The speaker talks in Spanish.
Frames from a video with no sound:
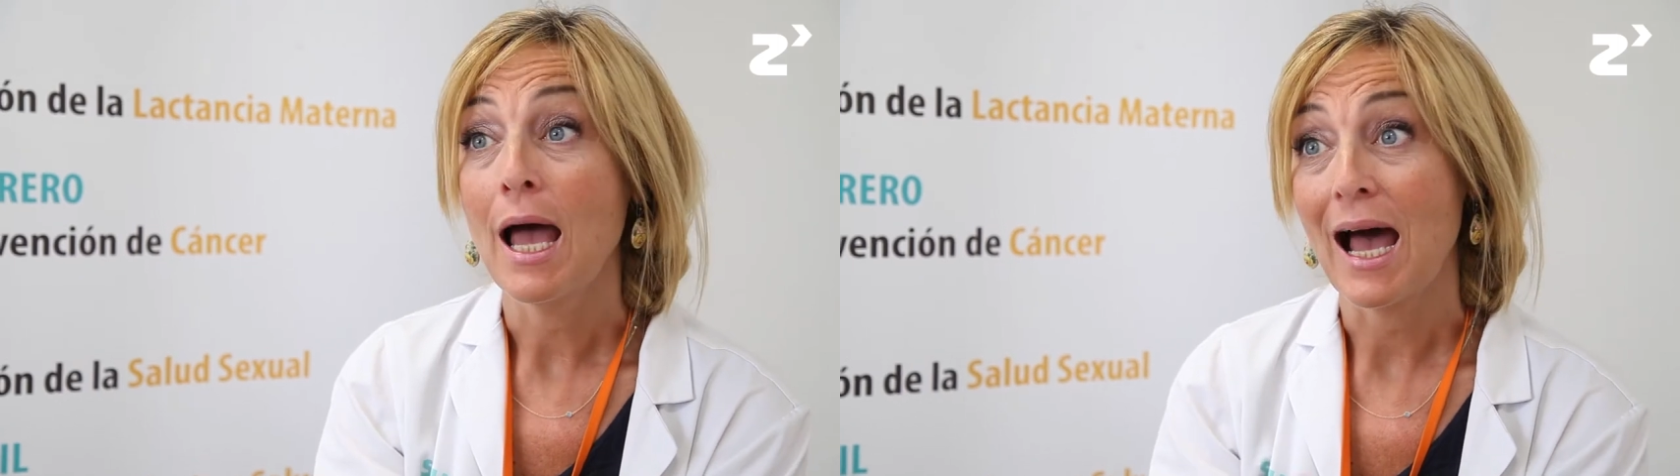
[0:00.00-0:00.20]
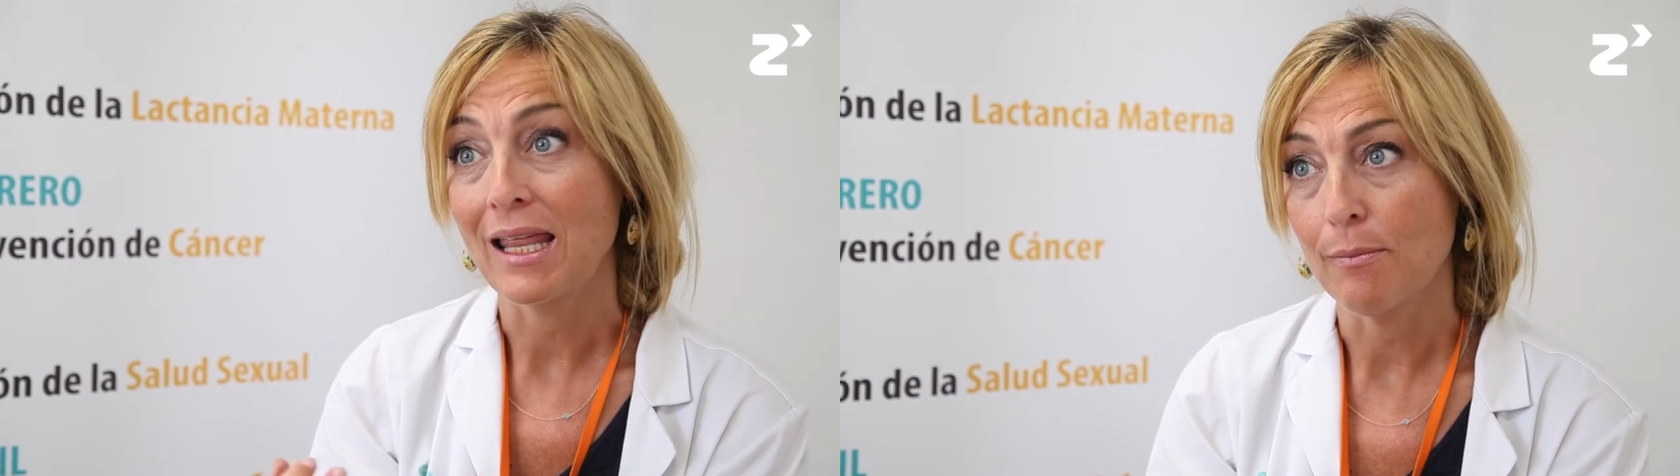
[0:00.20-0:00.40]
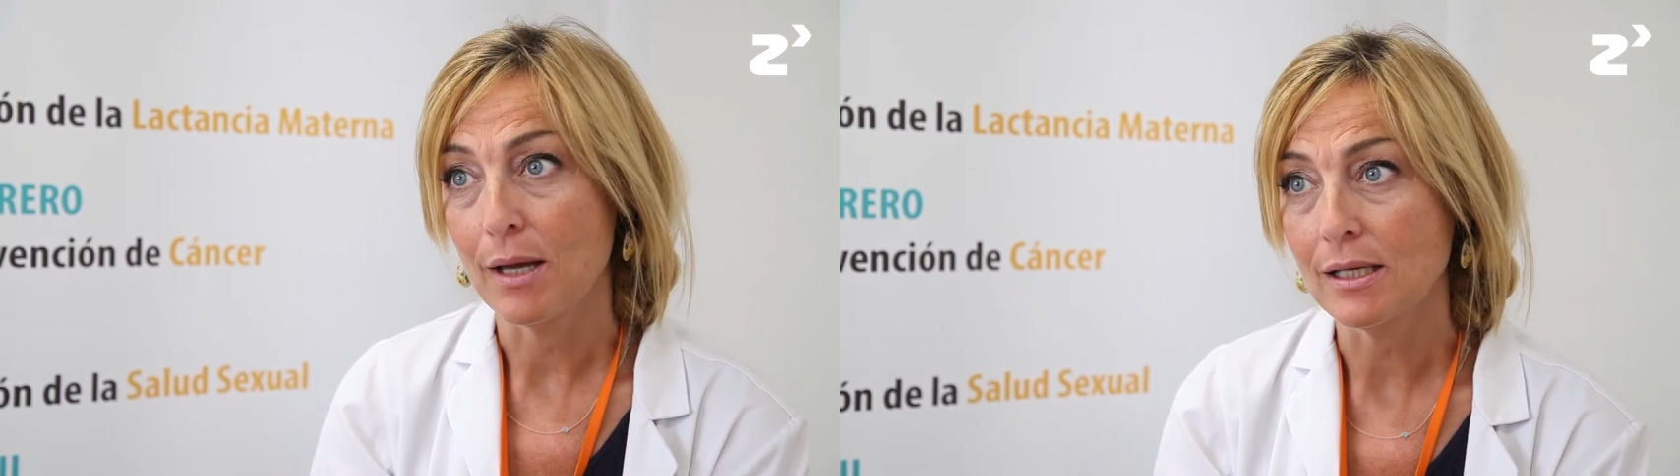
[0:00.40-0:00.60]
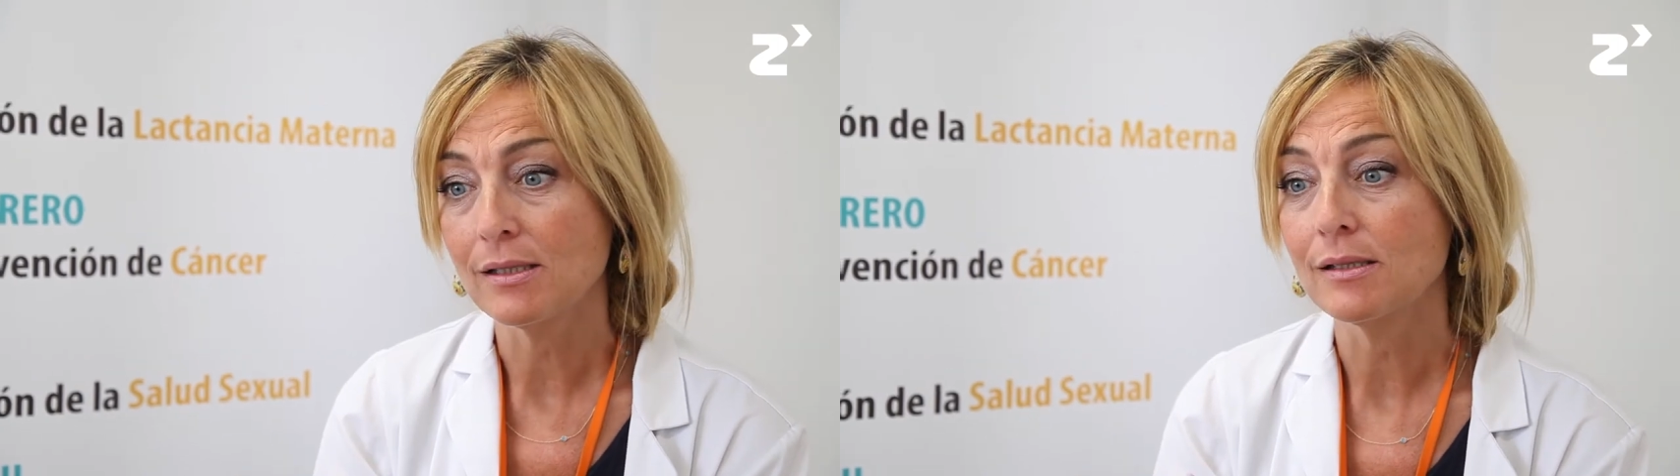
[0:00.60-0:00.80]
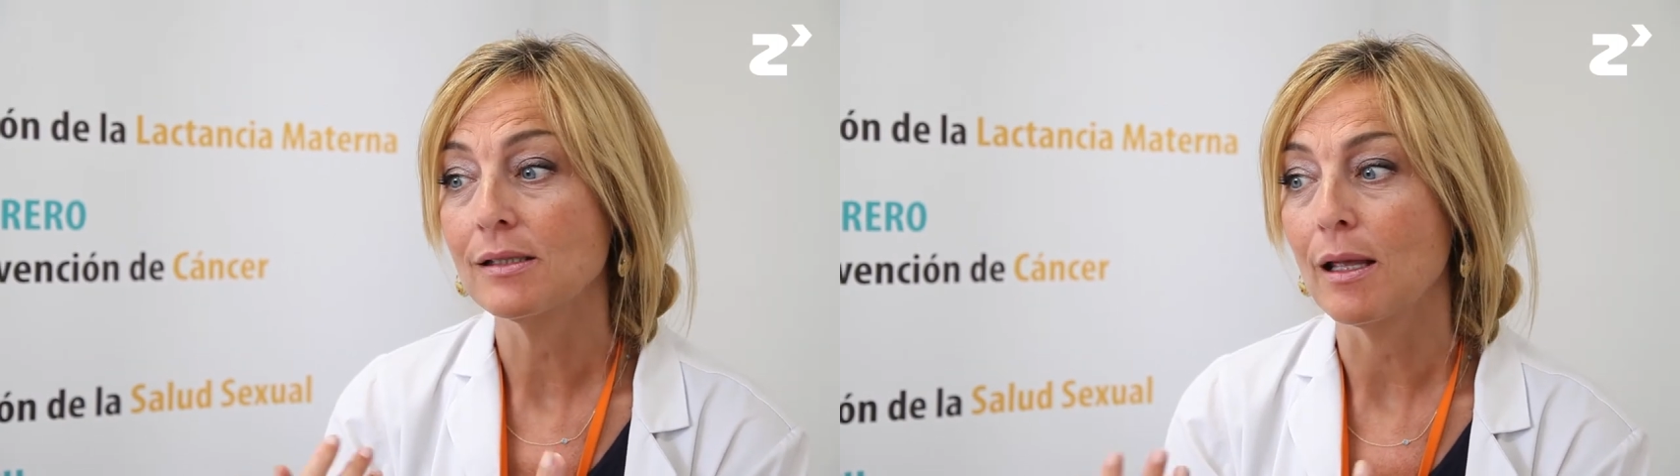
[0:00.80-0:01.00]

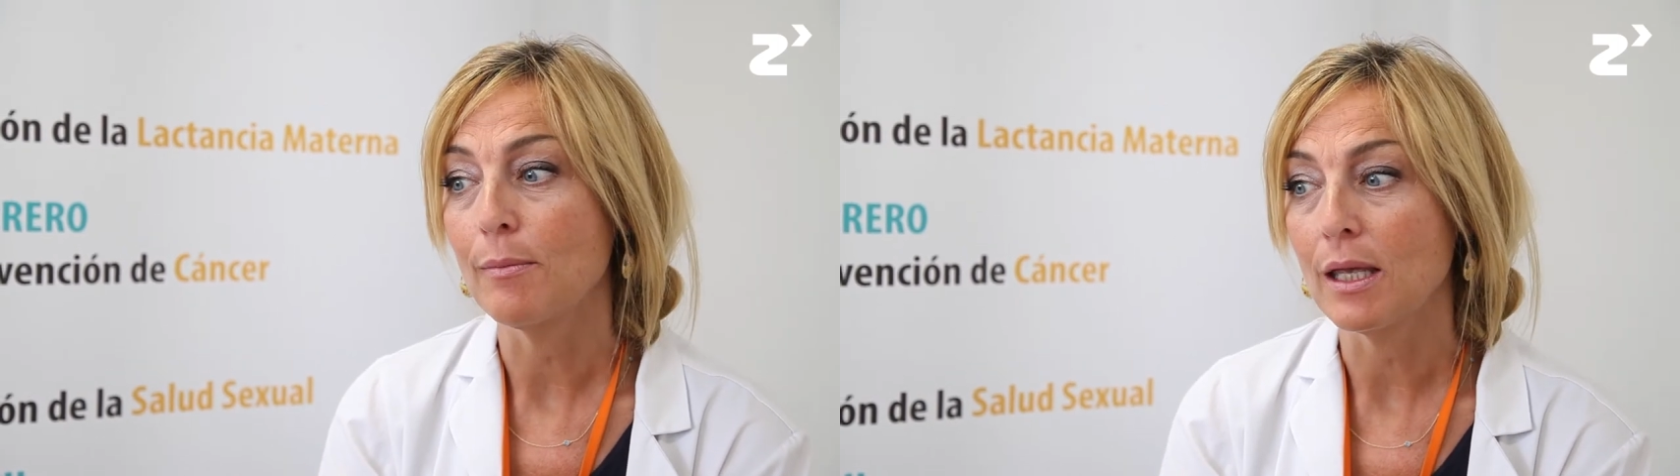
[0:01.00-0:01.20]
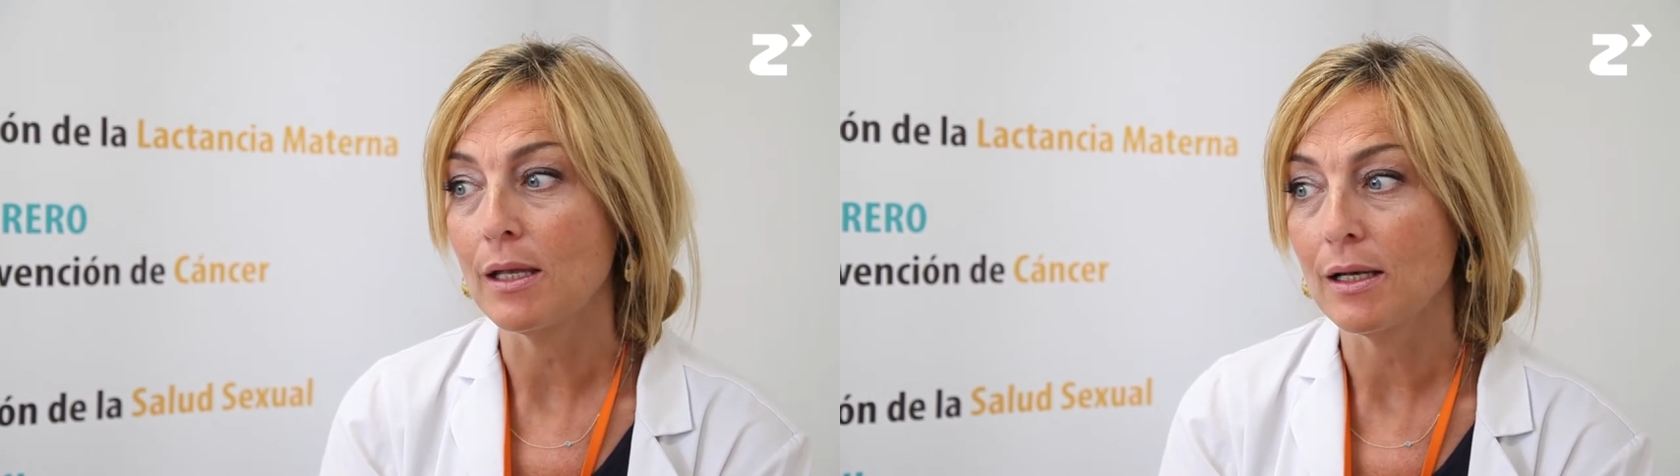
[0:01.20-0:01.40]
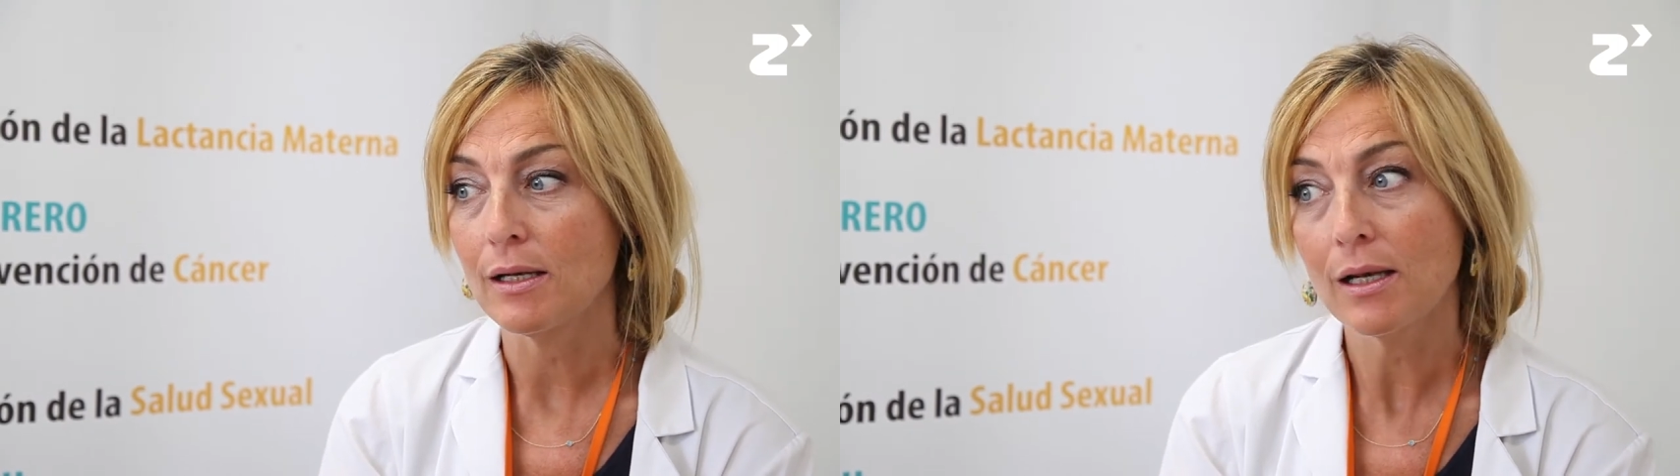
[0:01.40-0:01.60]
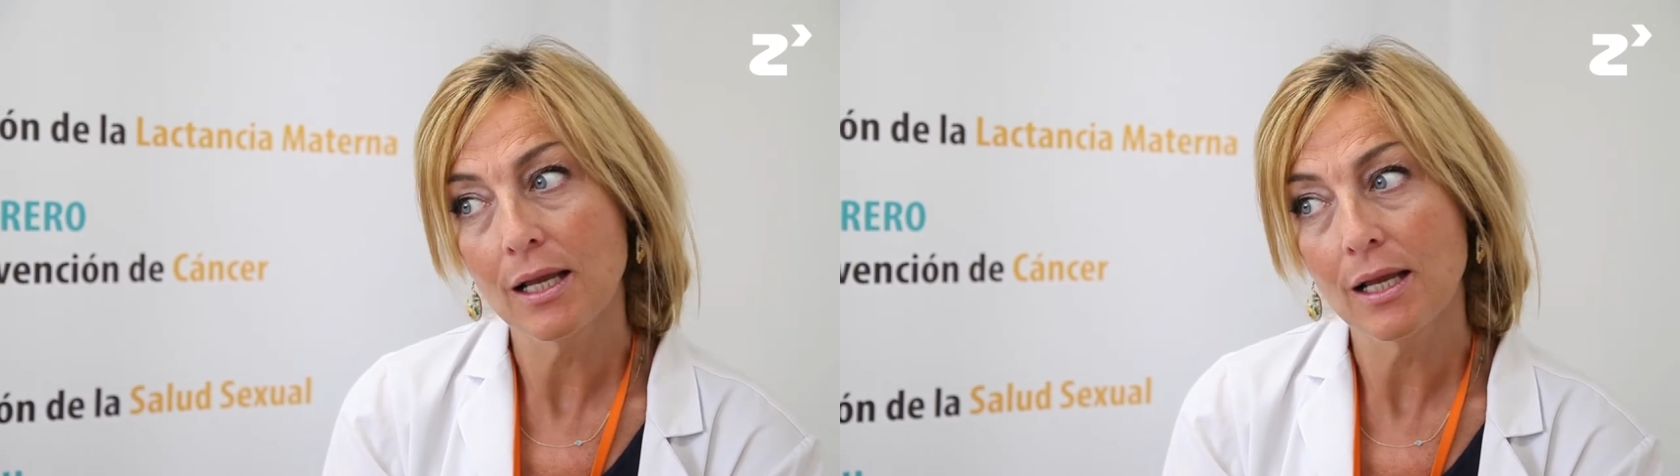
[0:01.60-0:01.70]
Además, también